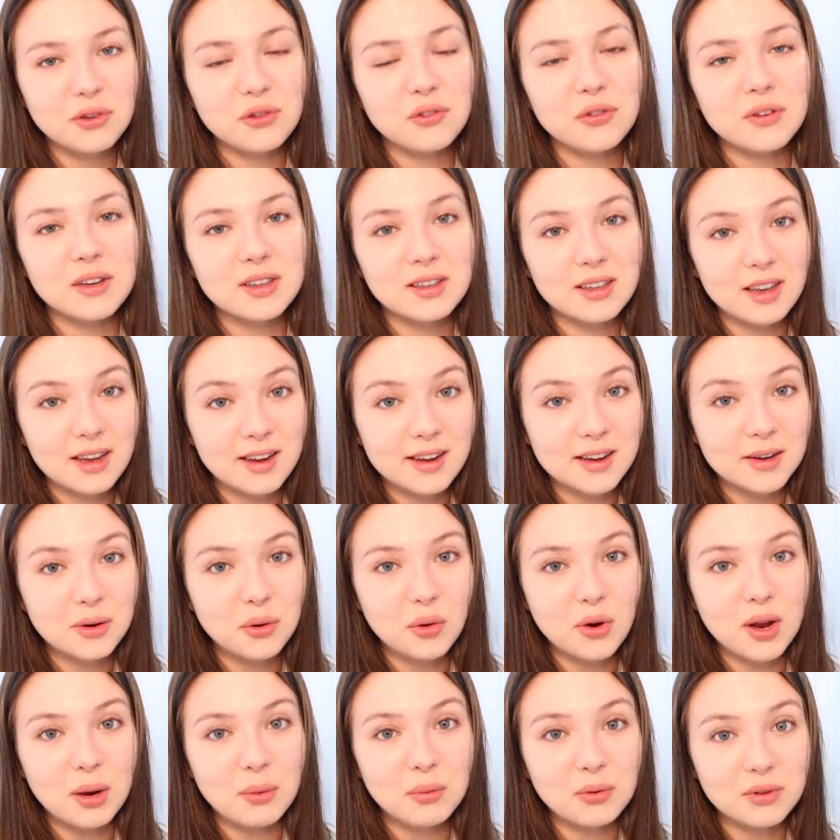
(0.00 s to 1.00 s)
Je fais très
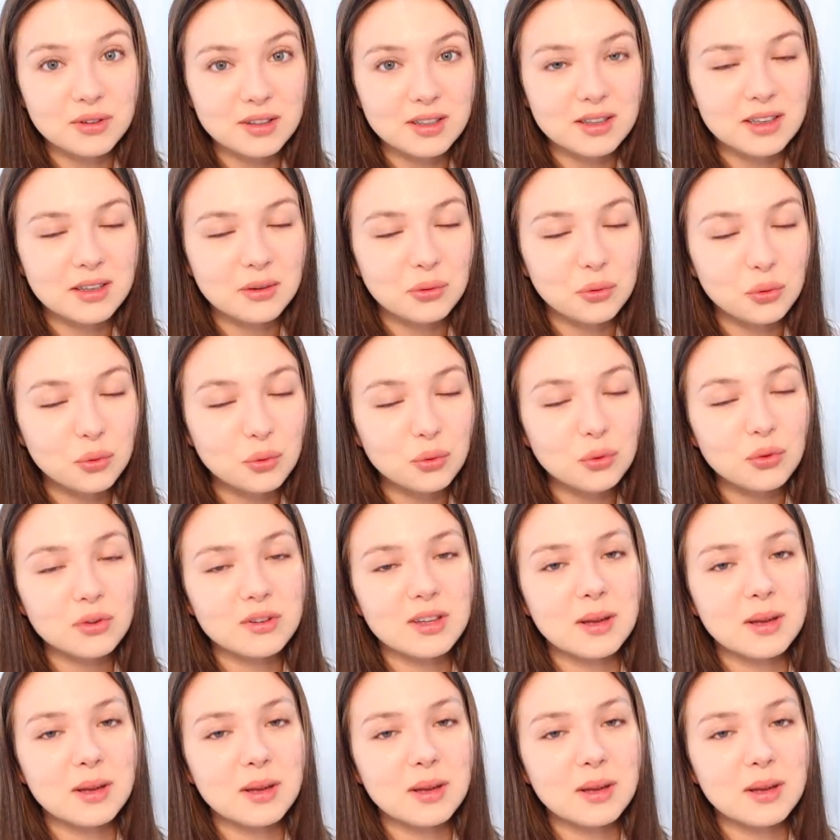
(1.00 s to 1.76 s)
régulièrement des cures,